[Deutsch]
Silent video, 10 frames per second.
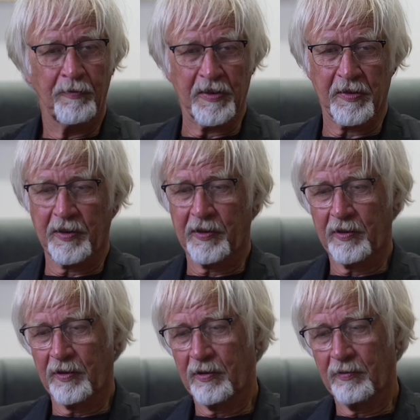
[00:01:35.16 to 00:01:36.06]
was
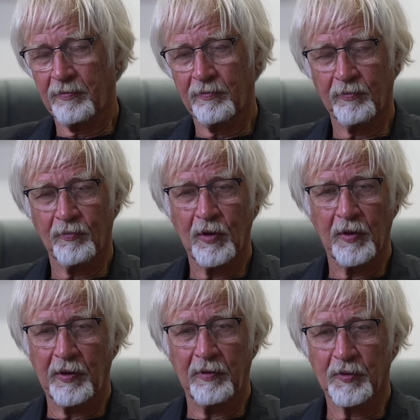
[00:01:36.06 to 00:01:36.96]
ich äh,
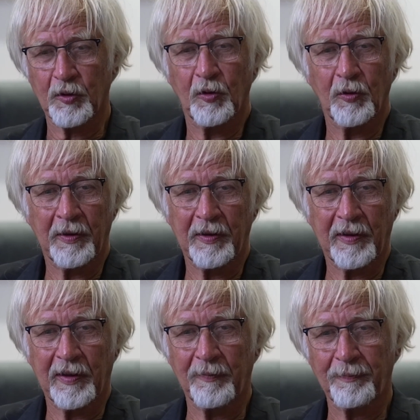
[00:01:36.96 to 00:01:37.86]
so in
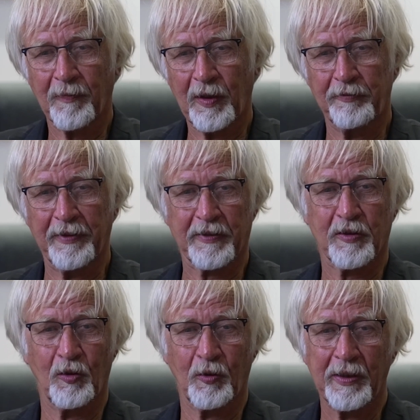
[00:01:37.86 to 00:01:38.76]
der
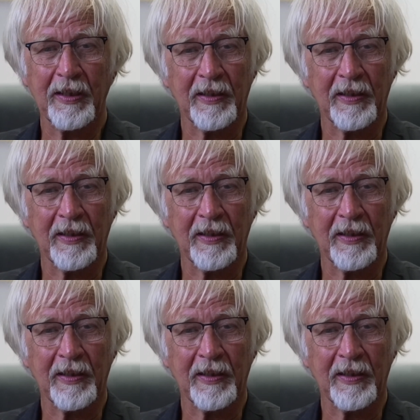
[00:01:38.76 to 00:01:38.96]
Infektiologie,